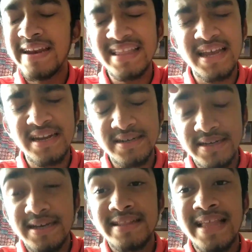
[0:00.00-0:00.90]
নেদারল্যান্ড
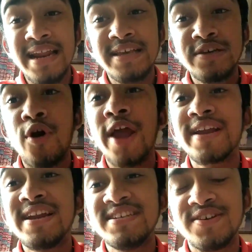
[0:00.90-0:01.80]
তার
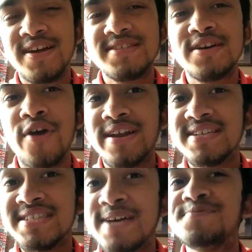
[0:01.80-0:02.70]
কয়েকটা রিজন আছে
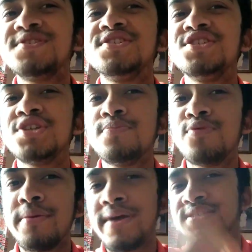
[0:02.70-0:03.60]
কয়েকটা সাবস্টিটিউশন
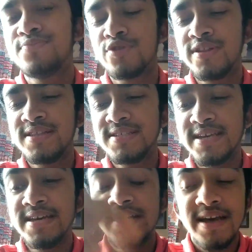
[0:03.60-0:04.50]
পুরো ম্যাচ বদলে
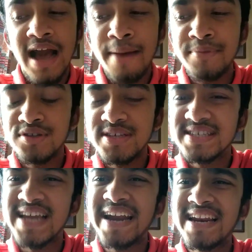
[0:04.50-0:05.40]
দিছে আমরা যদি
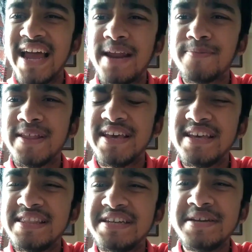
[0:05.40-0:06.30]
স্টার্টিং লাইন আপটা
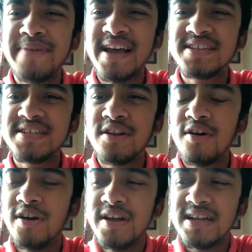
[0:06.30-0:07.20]
দেখি থ্রি ব্যাগে ছিল
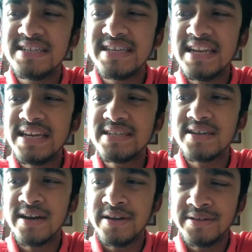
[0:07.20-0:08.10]
ডিলিট
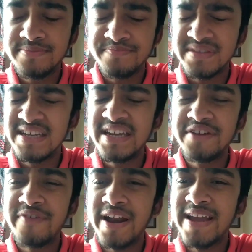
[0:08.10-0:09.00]

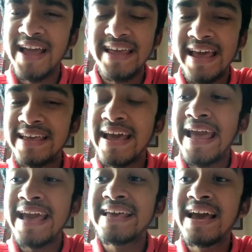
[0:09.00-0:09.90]
ডিলিট ভ্যান্ডাইক একে
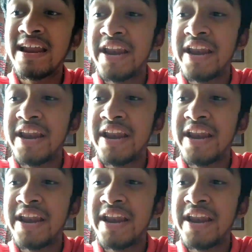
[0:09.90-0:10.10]
একে